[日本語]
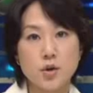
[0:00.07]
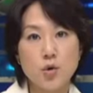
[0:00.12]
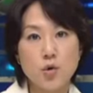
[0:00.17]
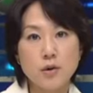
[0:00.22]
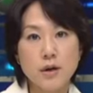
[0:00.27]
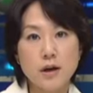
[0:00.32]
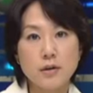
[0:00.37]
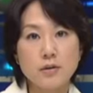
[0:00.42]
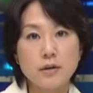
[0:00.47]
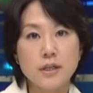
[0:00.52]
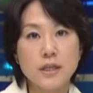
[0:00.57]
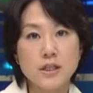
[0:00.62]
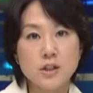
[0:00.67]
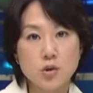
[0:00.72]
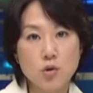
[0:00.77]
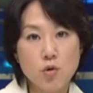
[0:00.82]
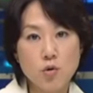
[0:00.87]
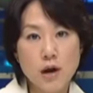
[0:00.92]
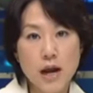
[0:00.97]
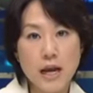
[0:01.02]
聴覚に
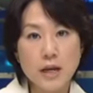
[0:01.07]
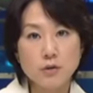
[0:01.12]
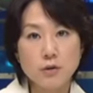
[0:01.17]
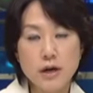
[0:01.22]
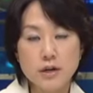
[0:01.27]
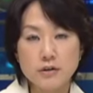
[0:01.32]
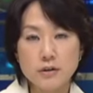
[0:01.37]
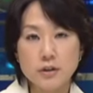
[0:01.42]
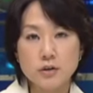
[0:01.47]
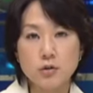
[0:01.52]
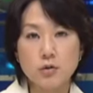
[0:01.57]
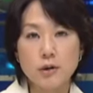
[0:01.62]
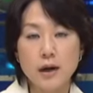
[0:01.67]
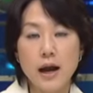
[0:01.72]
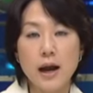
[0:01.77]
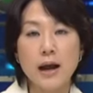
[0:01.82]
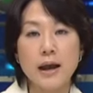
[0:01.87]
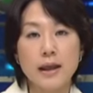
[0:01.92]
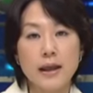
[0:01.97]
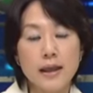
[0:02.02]
障害のある人
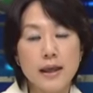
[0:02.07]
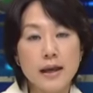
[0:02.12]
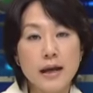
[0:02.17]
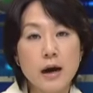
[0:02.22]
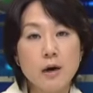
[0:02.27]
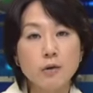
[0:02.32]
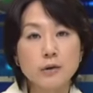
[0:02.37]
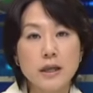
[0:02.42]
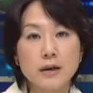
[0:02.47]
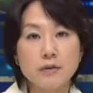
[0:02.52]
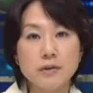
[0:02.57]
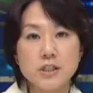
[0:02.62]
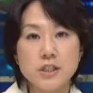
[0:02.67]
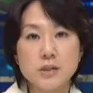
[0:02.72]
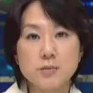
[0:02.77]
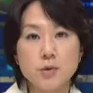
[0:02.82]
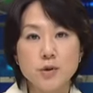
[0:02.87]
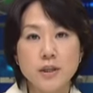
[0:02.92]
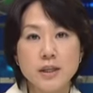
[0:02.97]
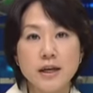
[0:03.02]
が映画を楽
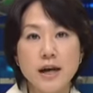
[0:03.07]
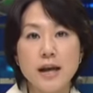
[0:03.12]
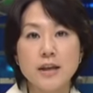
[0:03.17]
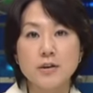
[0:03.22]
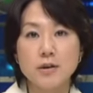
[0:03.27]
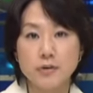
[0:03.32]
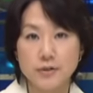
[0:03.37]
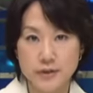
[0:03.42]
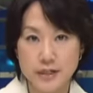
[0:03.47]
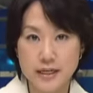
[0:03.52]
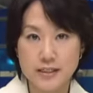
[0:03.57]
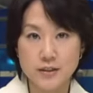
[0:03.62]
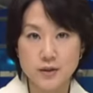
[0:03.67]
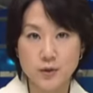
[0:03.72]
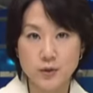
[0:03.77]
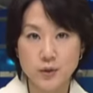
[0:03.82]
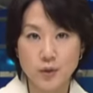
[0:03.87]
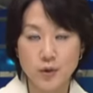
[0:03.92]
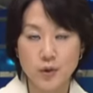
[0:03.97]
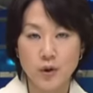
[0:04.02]
しむ機会を増や
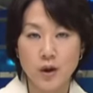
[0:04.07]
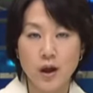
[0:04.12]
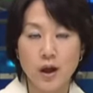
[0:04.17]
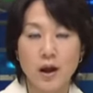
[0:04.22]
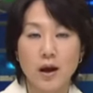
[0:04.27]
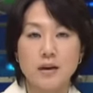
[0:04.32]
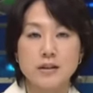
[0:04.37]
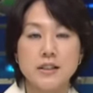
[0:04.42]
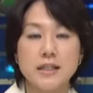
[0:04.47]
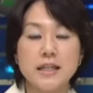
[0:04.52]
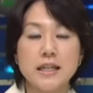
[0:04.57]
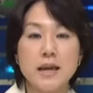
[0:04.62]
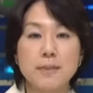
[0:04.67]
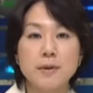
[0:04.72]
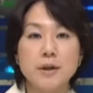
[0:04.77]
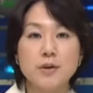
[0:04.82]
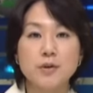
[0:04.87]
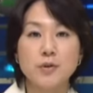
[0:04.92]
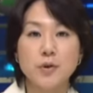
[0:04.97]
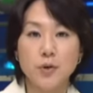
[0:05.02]
そうと、杉
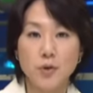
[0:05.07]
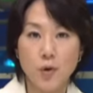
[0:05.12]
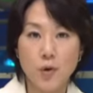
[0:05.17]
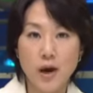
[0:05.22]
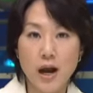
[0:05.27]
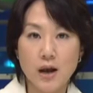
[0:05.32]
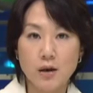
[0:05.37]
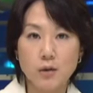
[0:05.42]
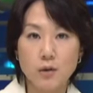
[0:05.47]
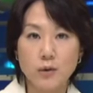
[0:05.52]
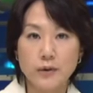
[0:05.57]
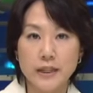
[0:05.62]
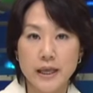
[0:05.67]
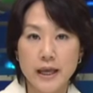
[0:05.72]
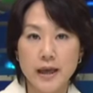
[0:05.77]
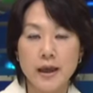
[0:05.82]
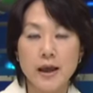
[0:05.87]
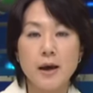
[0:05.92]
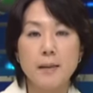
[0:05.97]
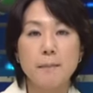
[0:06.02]
並区のろう学校
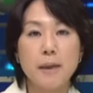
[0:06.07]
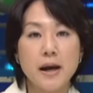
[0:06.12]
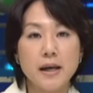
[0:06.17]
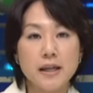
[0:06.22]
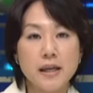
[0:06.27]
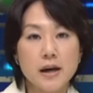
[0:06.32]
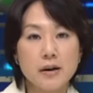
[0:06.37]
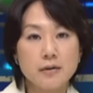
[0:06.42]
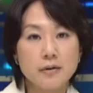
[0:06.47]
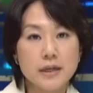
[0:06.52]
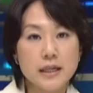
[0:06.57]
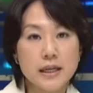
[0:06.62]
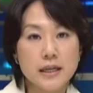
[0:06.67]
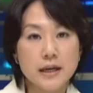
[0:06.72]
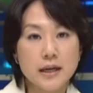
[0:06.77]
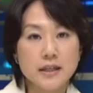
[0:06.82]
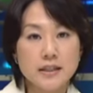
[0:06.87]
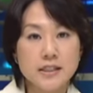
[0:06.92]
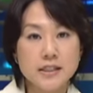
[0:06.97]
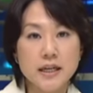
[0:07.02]
で
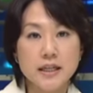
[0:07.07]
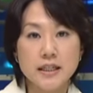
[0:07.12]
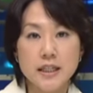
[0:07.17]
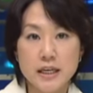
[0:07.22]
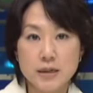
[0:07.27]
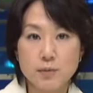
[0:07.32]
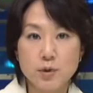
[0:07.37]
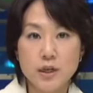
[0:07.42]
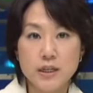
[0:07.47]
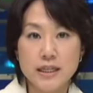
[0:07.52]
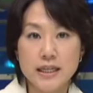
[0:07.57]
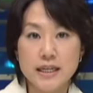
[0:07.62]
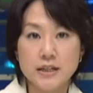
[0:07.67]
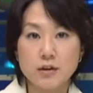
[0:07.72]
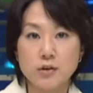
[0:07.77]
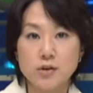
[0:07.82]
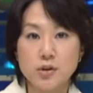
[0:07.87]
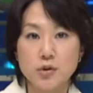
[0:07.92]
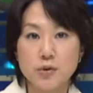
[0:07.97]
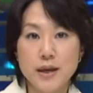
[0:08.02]
バリアフリー化した DVD
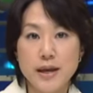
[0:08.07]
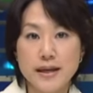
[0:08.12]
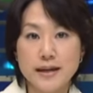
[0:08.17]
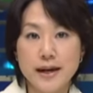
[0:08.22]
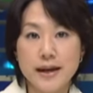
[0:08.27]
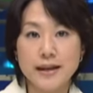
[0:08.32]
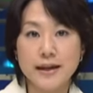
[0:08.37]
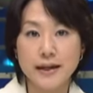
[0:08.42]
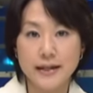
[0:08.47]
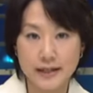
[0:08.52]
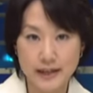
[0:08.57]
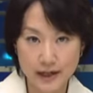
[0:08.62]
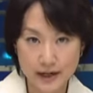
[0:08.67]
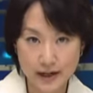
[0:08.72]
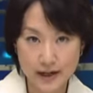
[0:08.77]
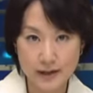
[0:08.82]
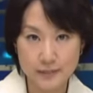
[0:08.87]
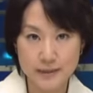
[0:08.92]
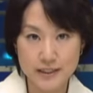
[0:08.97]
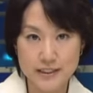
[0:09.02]
の上映会が開
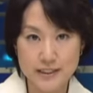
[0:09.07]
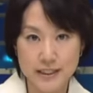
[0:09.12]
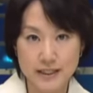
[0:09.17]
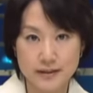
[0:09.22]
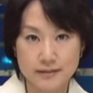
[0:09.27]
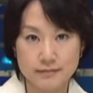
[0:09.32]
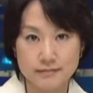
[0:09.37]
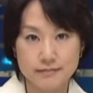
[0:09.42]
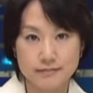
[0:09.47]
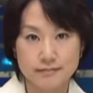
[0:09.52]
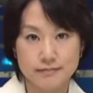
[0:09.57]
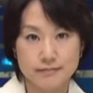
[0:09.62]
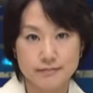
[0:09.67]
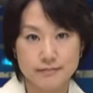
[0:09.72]
かれました。